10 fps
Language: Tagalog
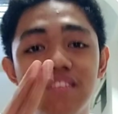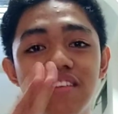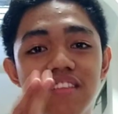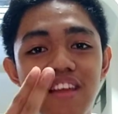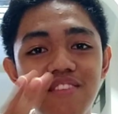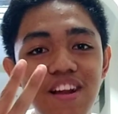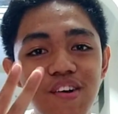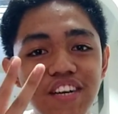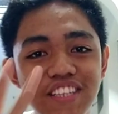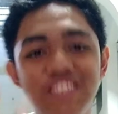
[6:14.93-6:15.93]
magtita yung
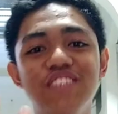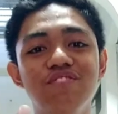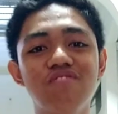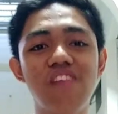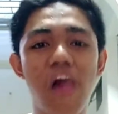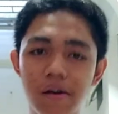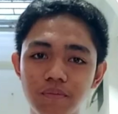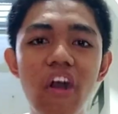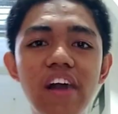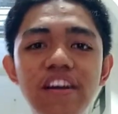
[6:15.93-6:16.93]
dalawang yun.
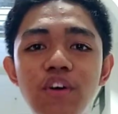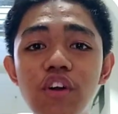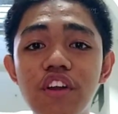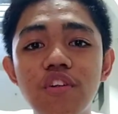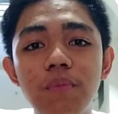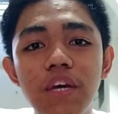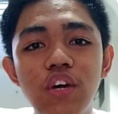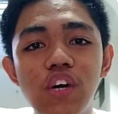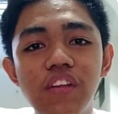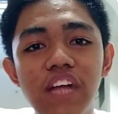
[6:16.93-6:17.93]
Ay, Horacio
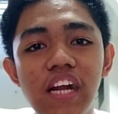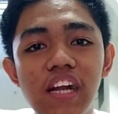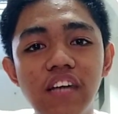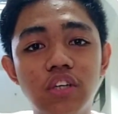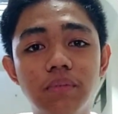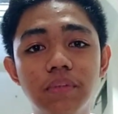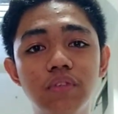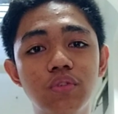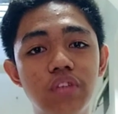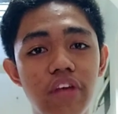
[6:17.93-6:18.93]
Bayona, nag-comment
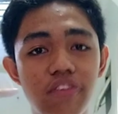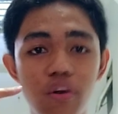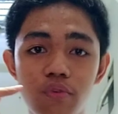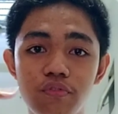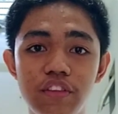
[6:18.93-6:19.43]
din sa isa kong